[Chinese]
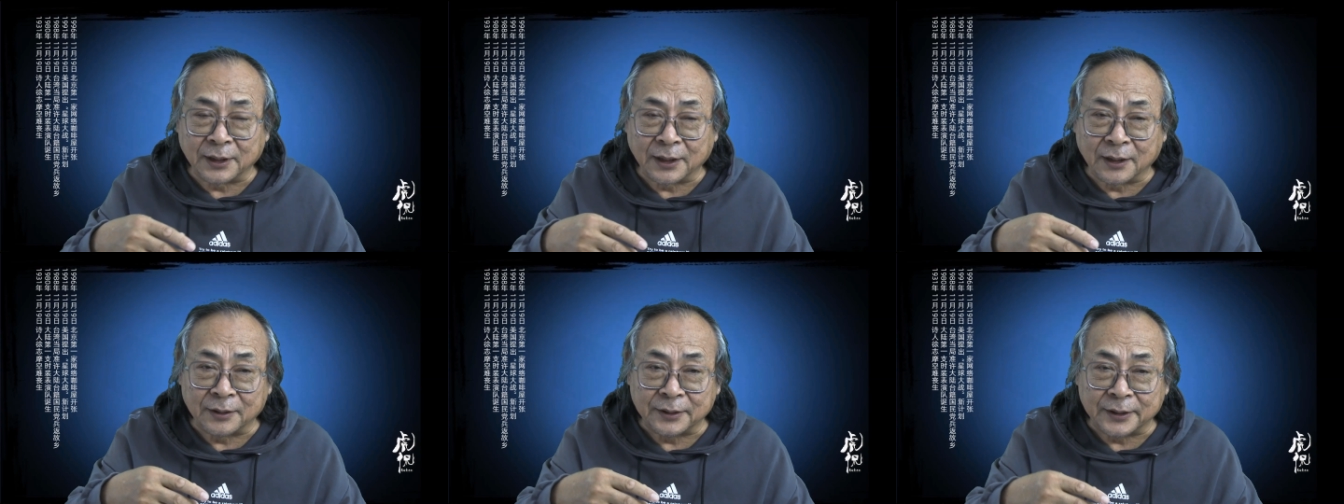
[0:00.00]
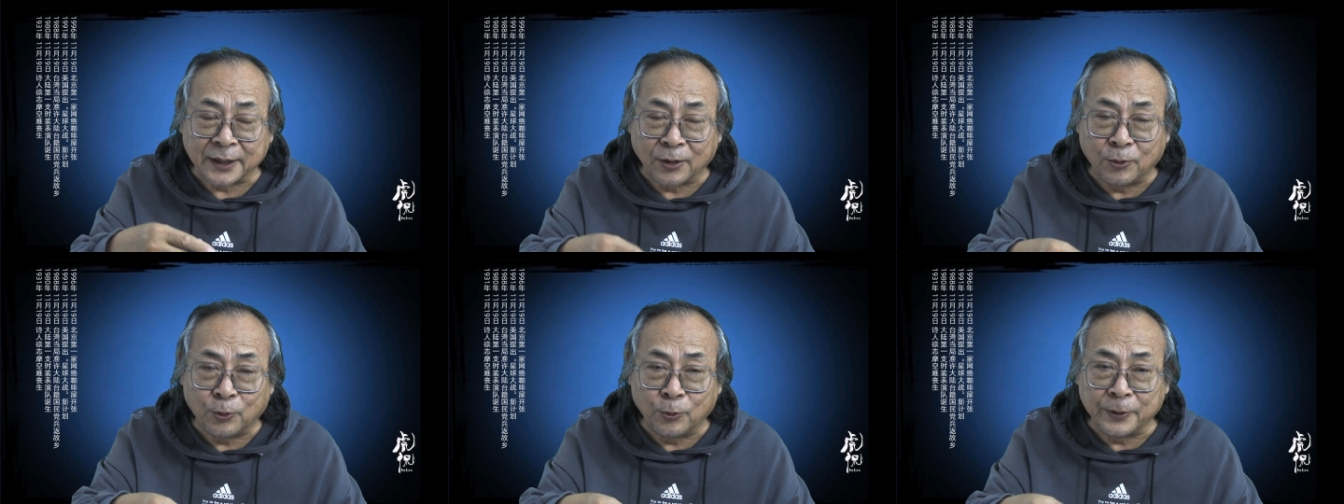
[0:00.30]
这个
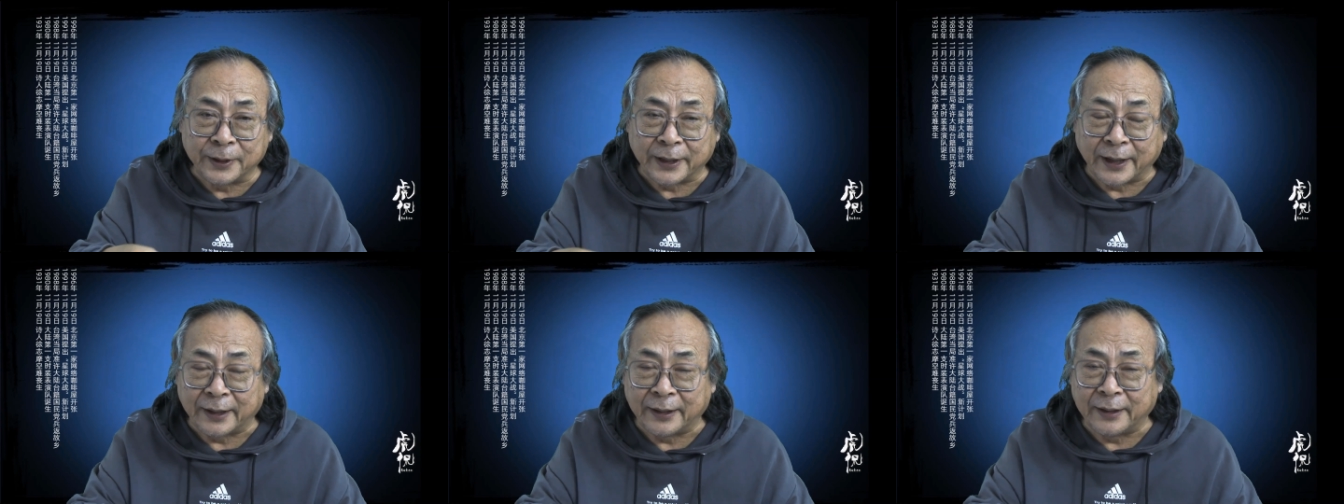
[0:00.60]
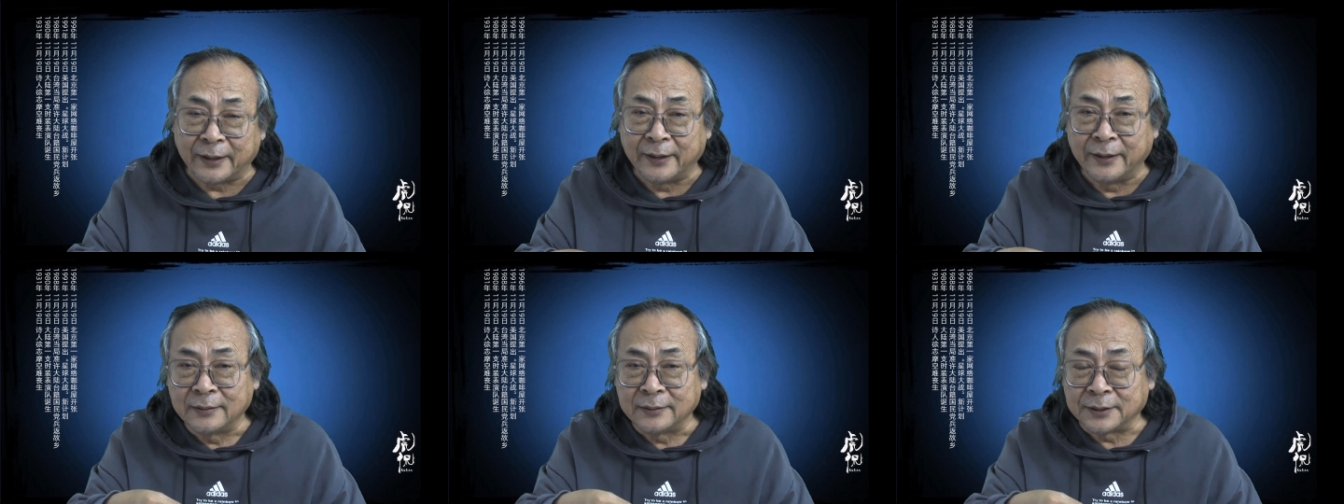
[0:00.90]
严红
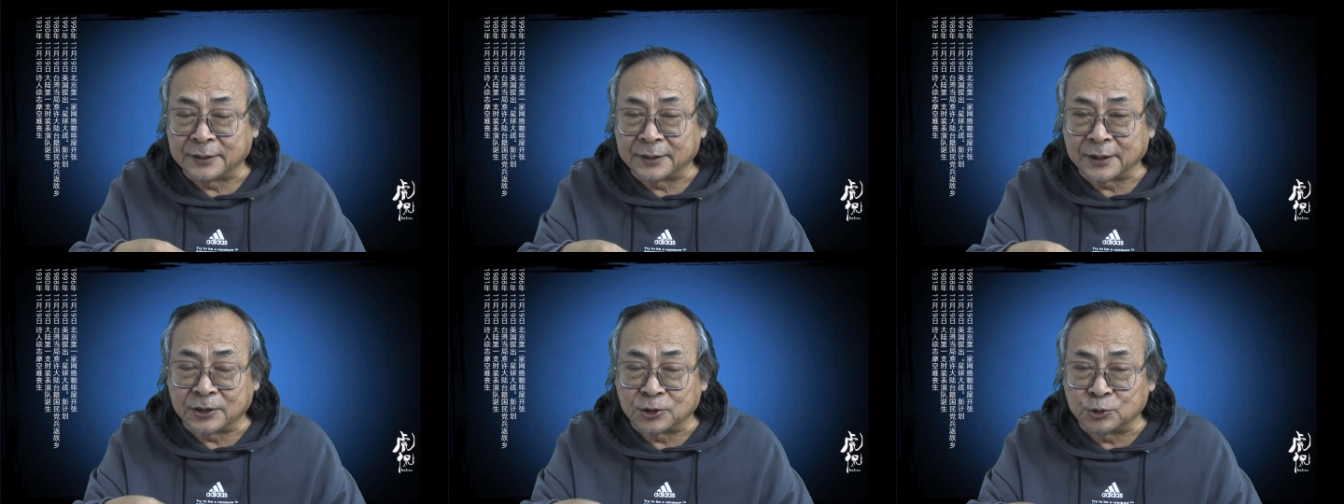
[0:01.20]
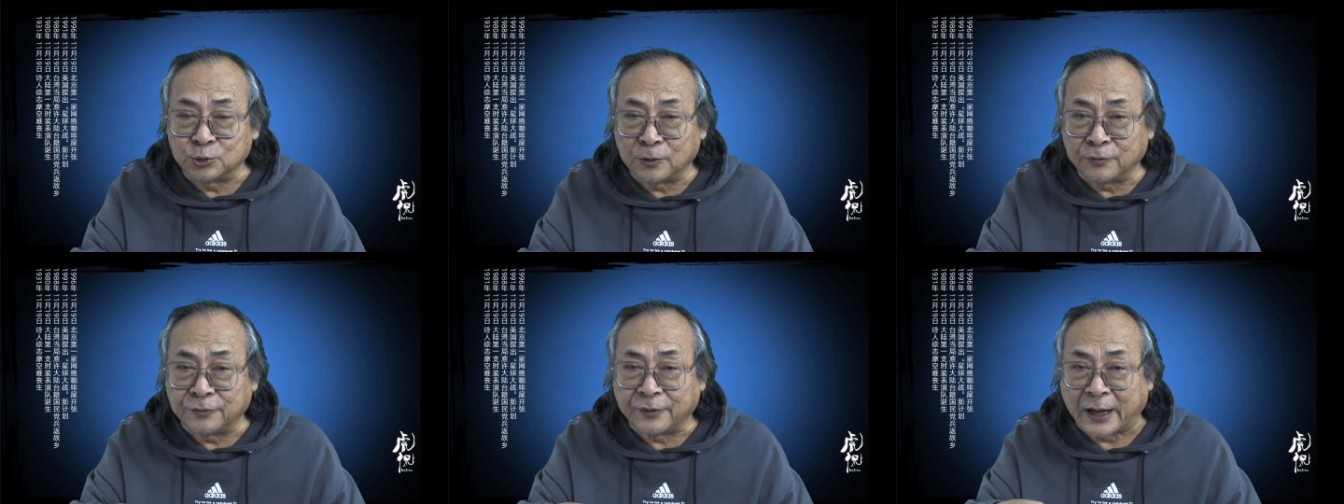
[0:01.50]
岩的这个
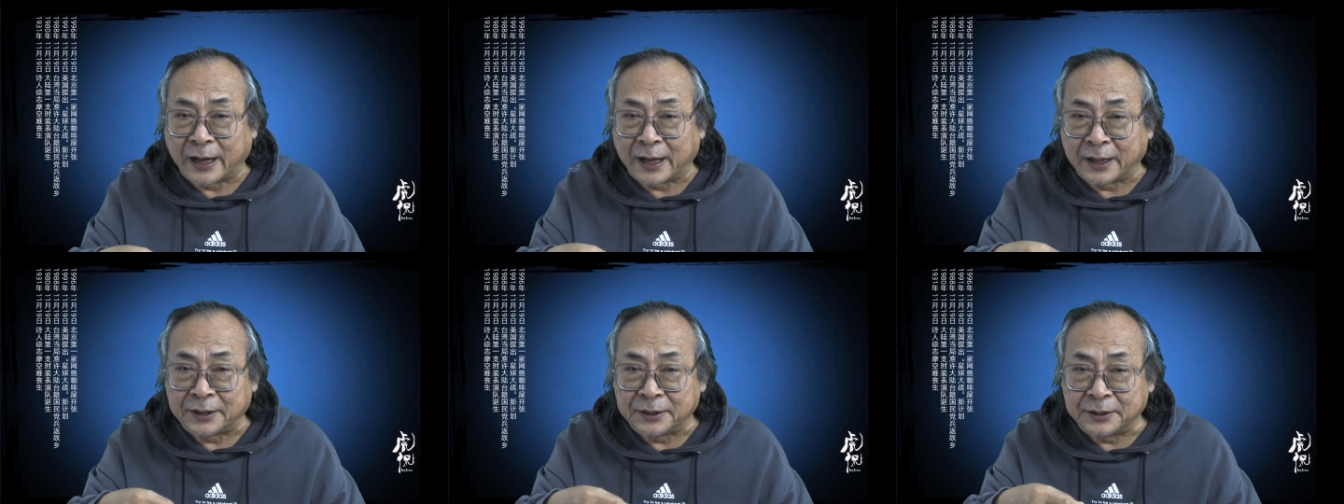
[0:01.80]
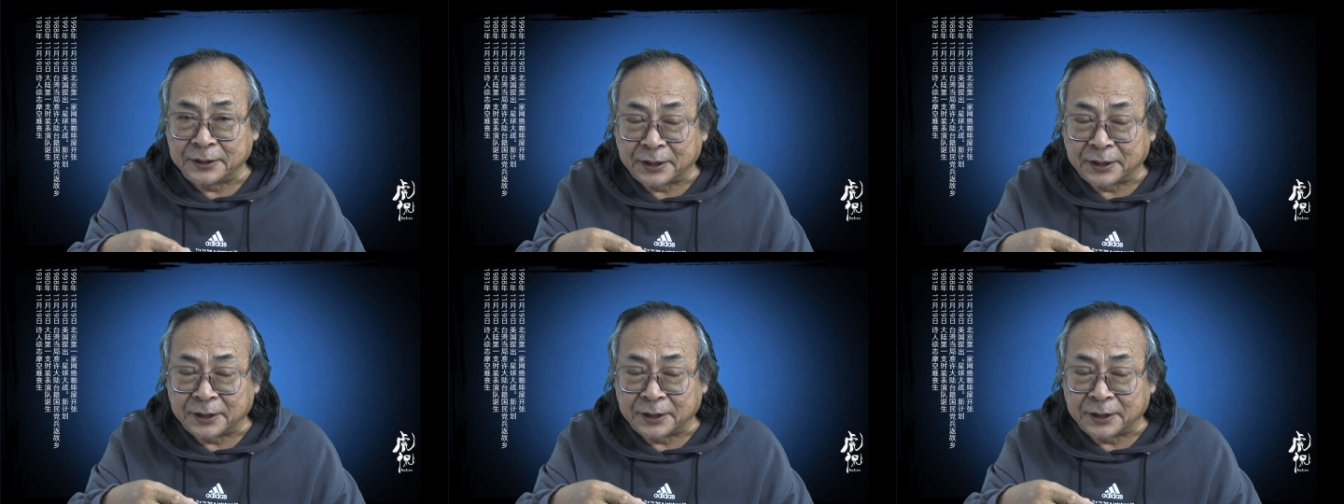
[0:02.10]
说法，